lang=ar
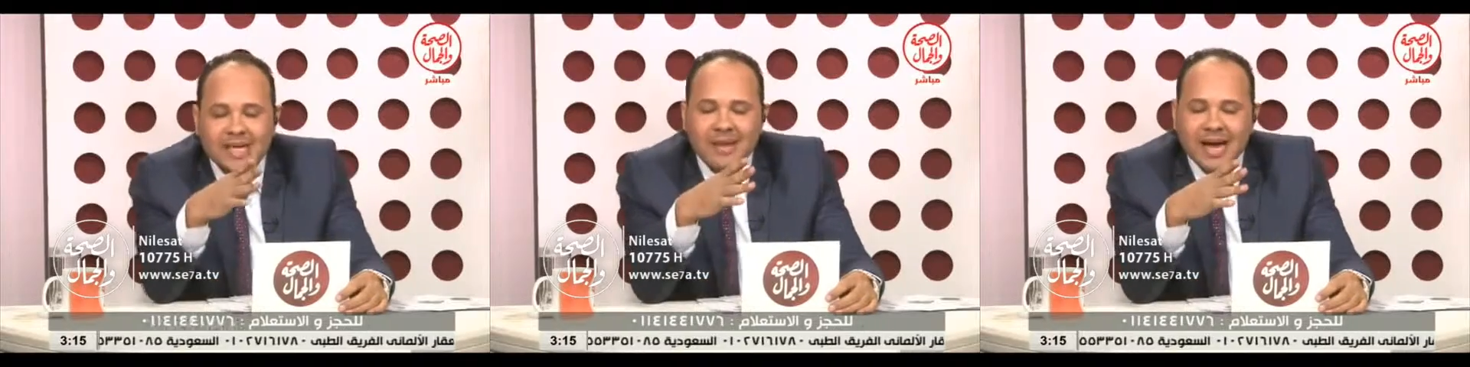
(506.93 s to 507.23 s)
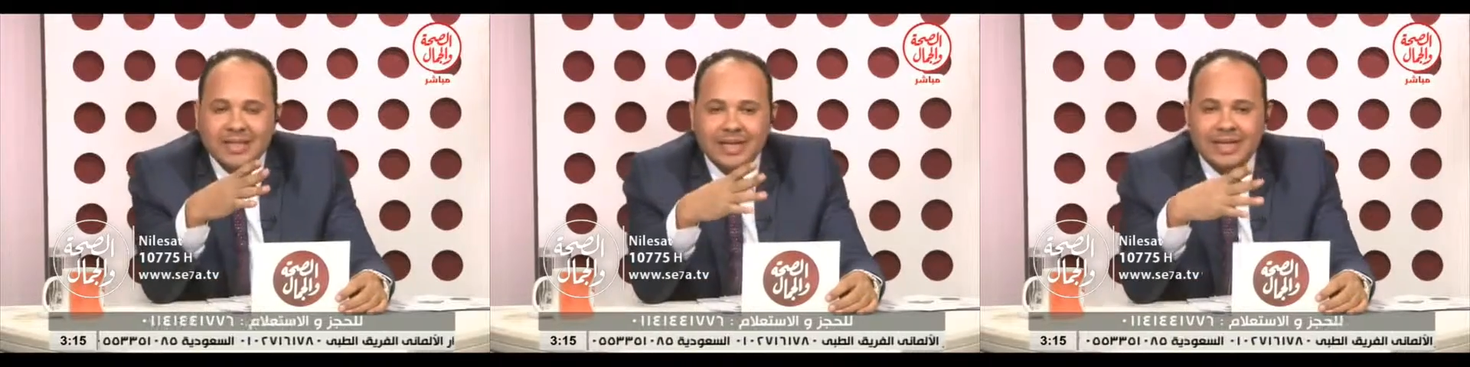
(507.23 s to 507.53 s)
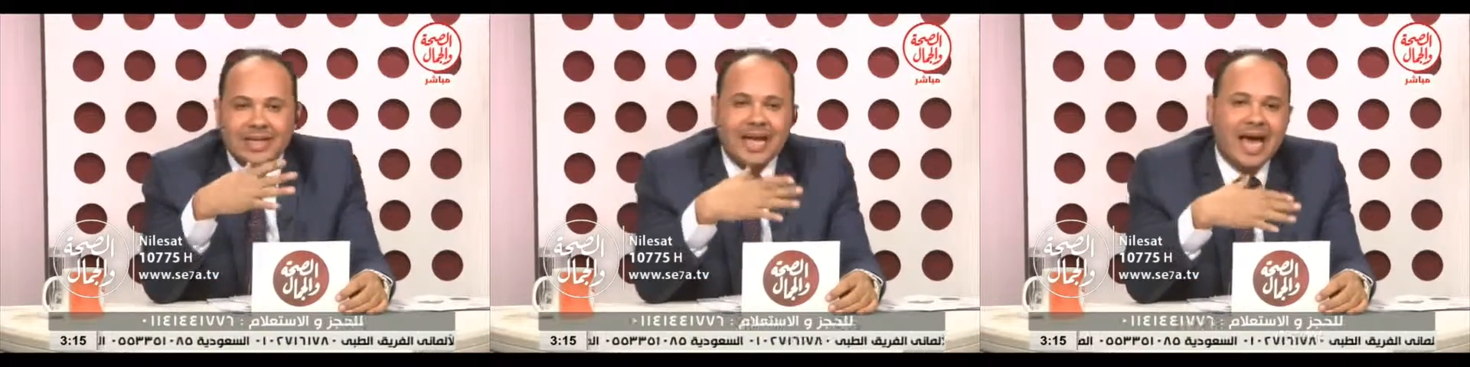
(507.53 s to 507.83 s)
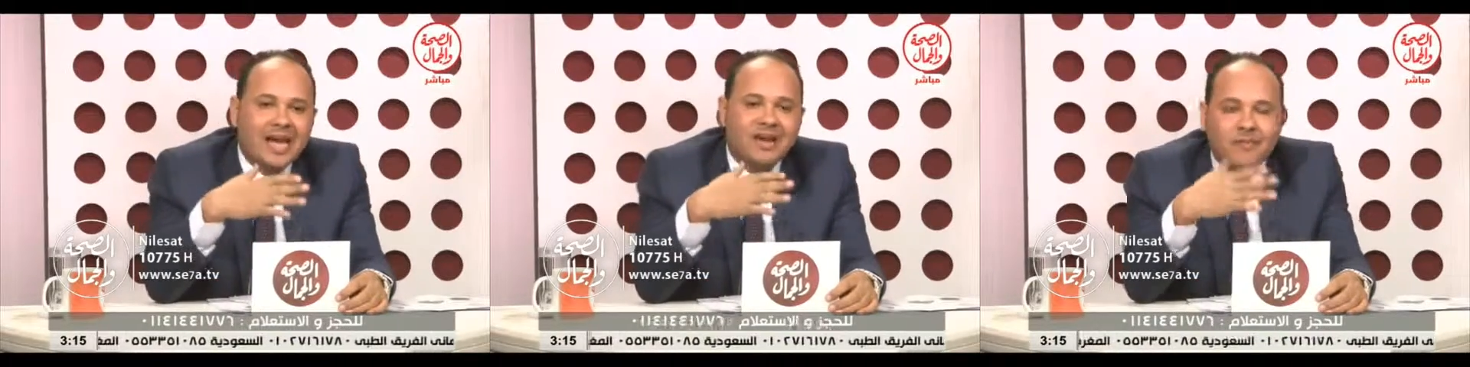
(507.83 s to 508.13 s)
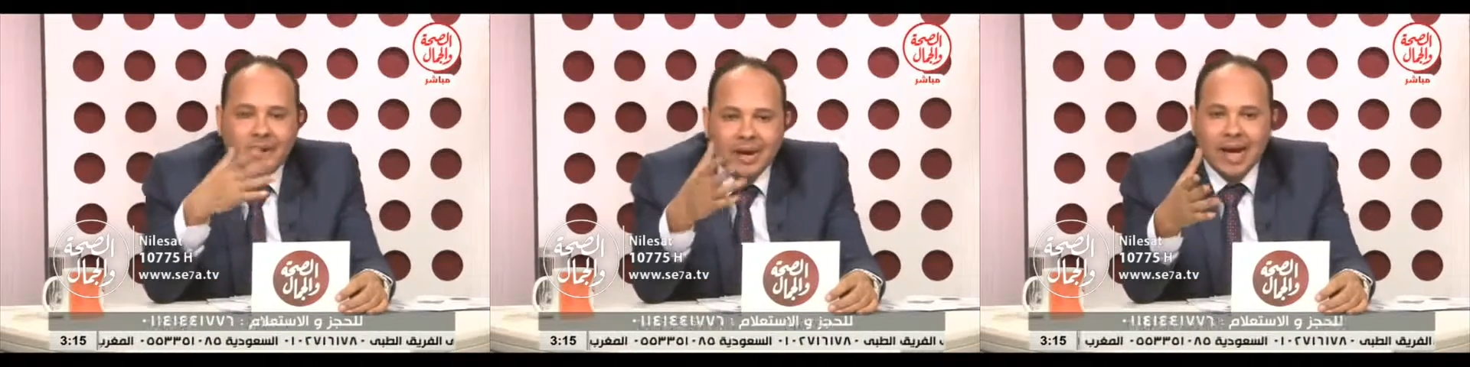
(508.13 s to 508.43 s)
انا في مراحل
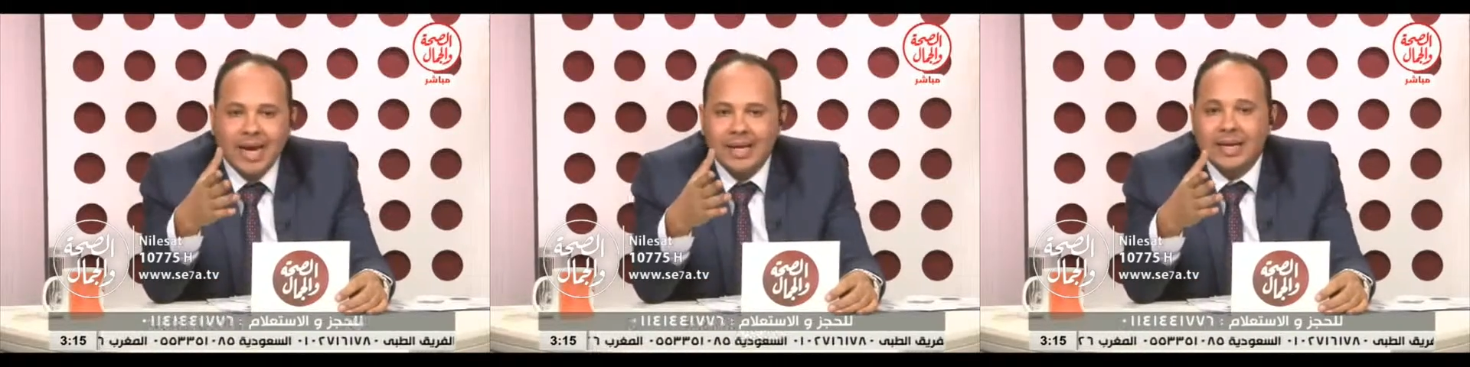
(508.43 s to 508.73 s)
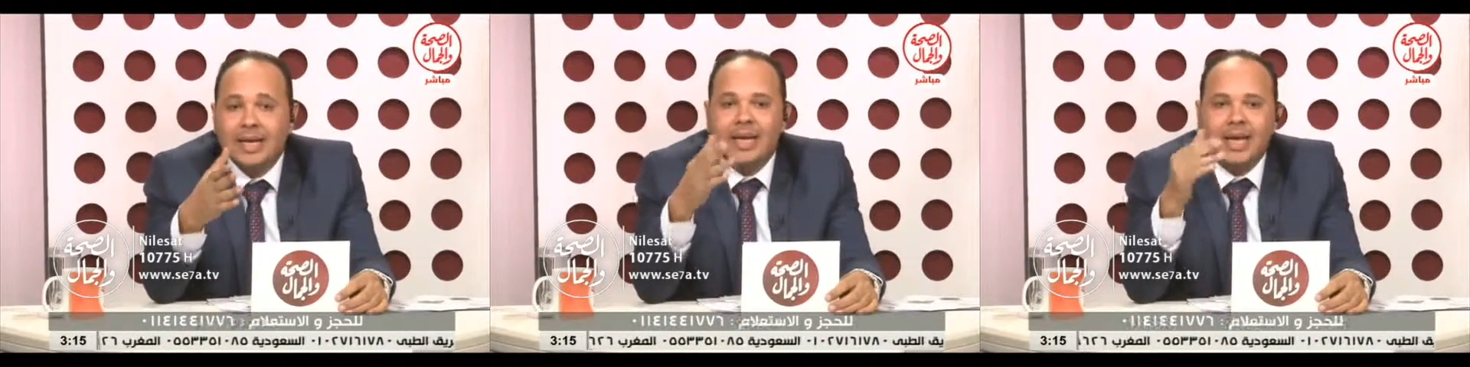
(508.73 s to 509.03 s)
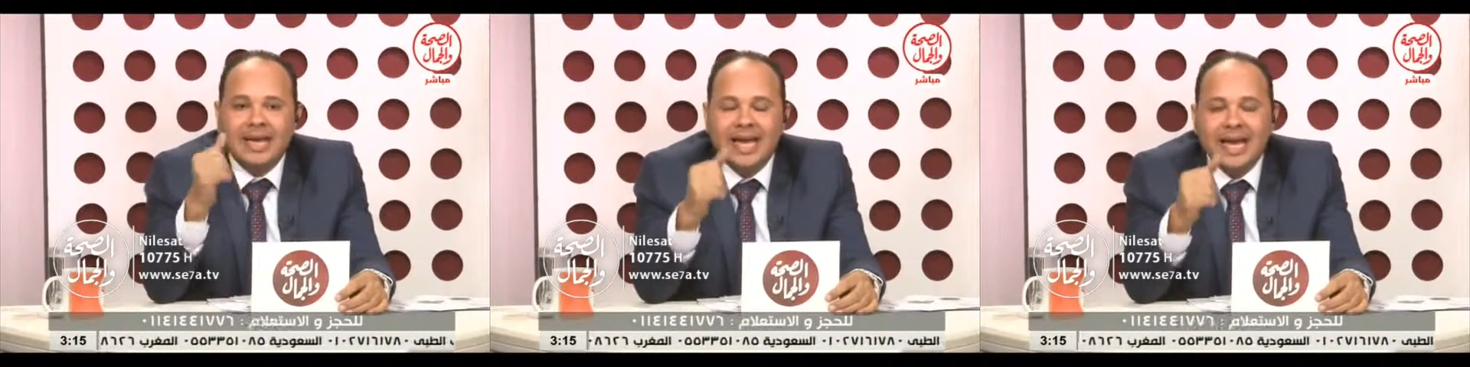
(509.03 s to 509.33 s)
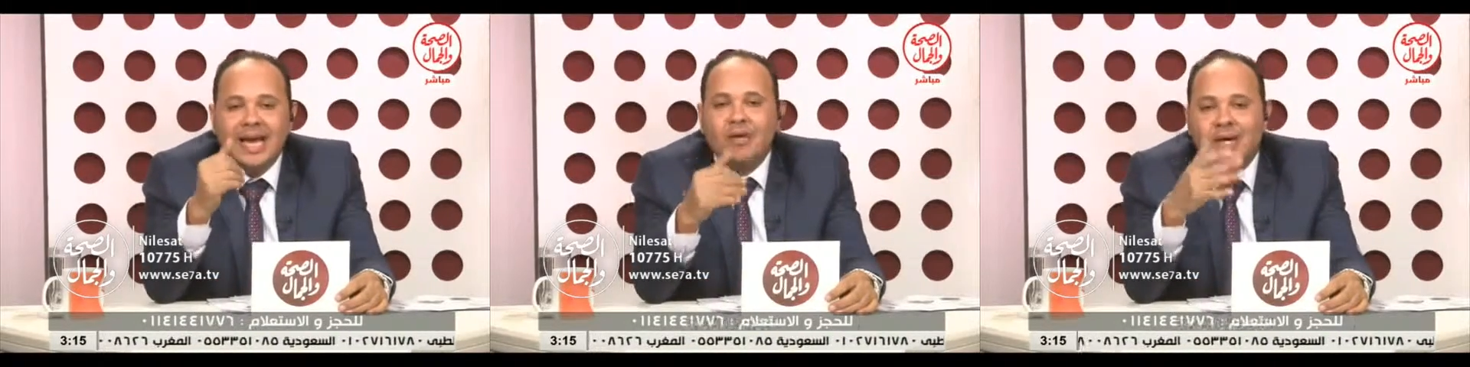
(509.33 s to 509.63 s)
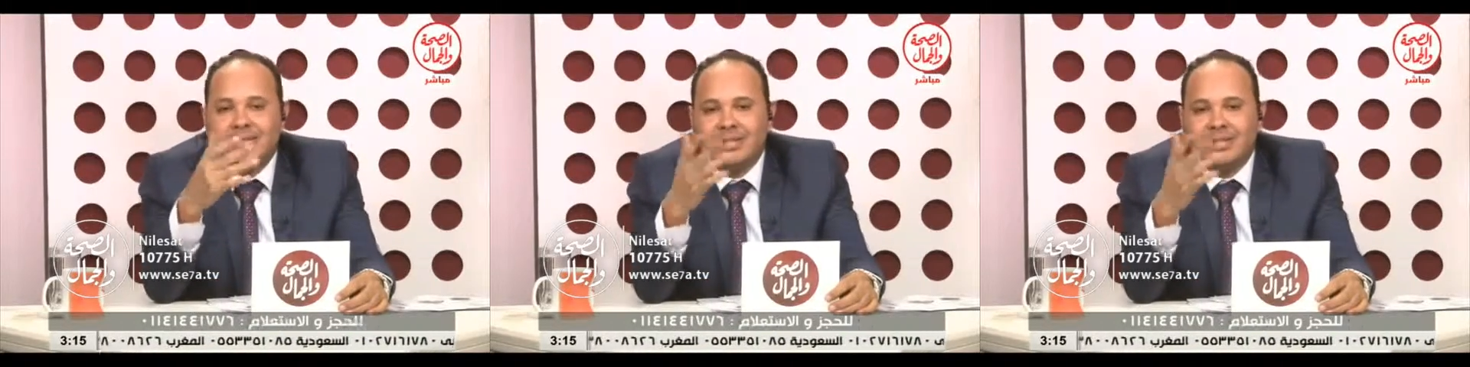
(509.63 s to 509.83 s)
اللي هي الوزن الطبيعي